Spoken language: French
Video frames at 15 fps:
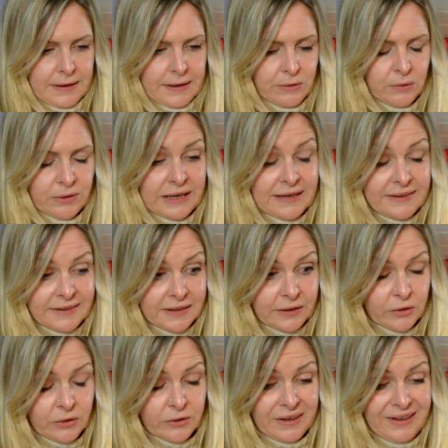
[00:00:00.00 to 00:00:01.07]
Et donc à
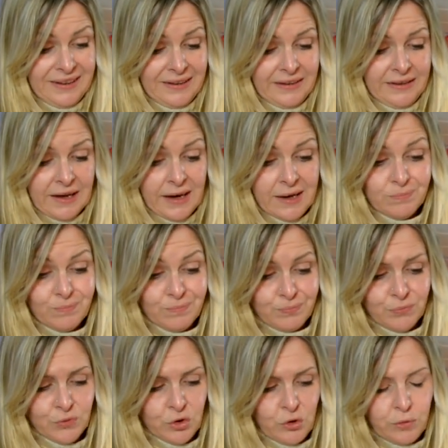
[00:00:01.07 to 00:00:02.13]
l'intérieur, il y a
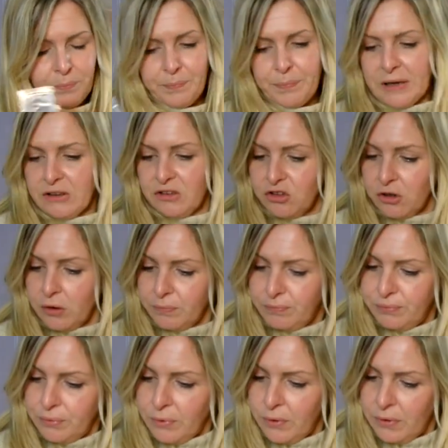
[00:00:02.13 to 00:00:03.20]
deux patchs
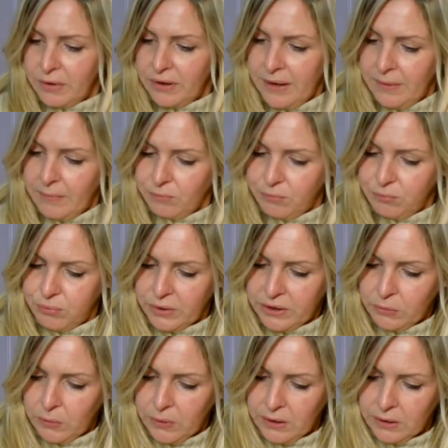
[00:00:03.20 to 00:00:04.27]
pour les points
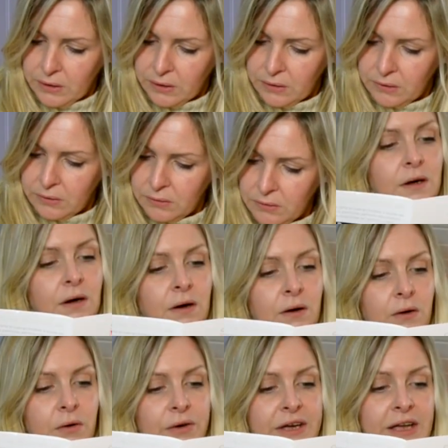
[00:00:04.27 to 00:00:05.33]
noirs.
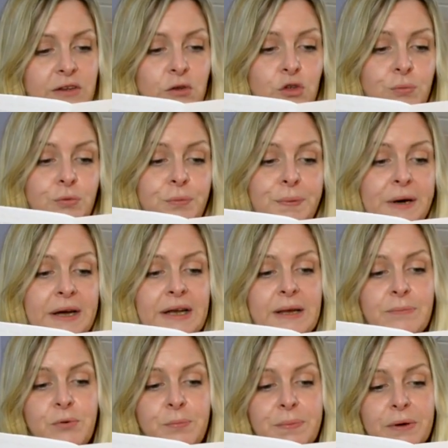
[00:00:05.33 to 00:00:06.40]
En regardant de plus près
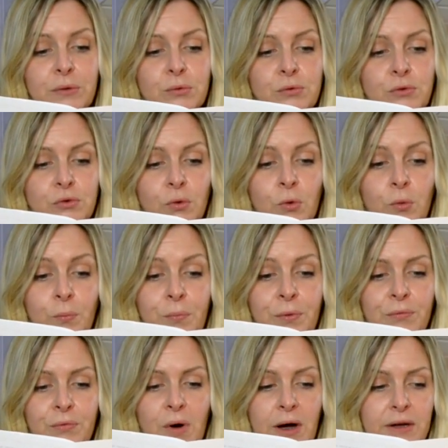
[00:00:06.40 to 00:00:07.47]
les poupées russes, on
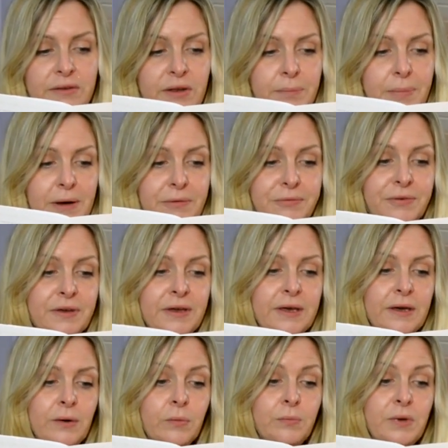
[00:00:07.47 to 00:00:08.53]
peut voir un teint
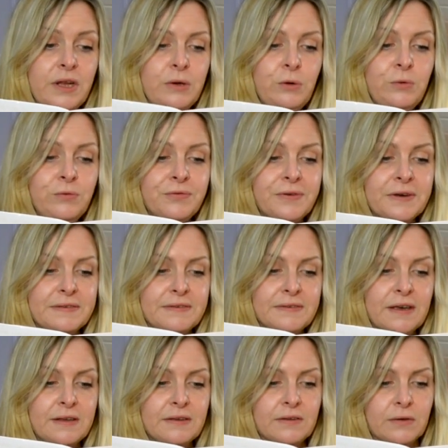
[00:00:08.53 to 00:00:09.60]
parfait au mille et une
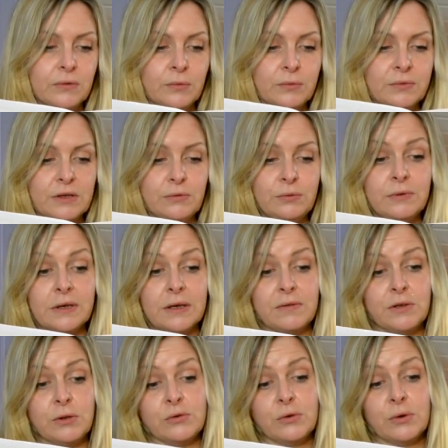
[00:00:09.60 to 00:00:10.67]
facettes. On a tout
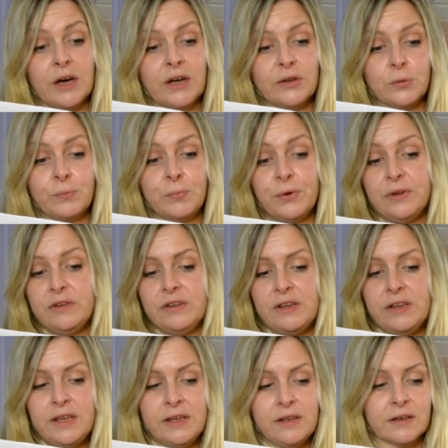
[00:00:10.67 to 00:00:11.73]
rêvé de ce grain de peau
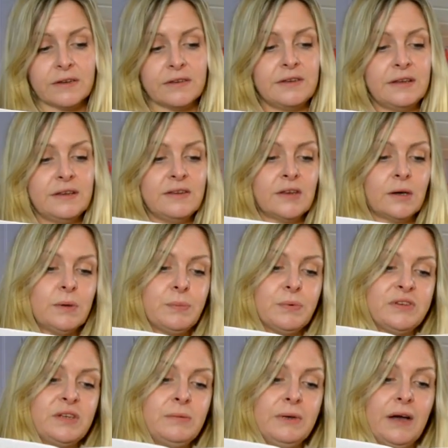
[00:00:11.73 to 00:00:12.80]
idyllique. C'est désormais
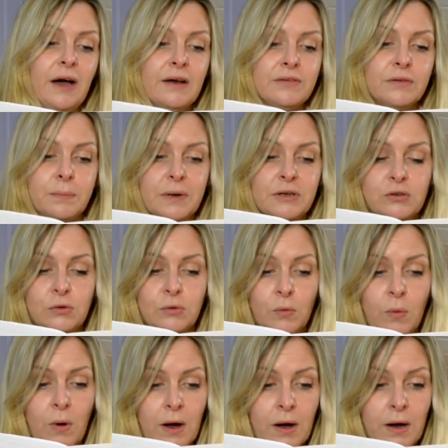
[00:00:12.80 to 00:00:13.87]
possible grâce au patch
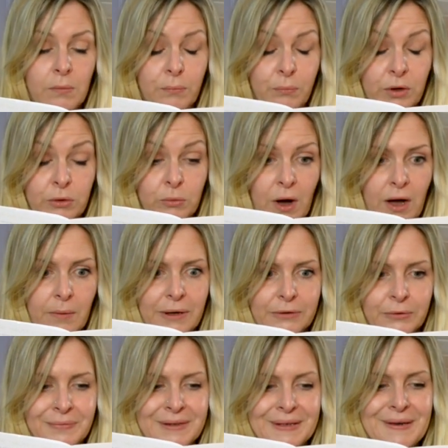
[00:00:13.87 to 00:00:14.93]
noir, point noir,
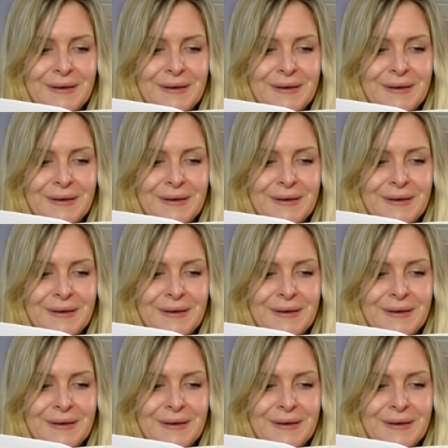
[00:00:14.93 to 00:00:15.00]
pardon.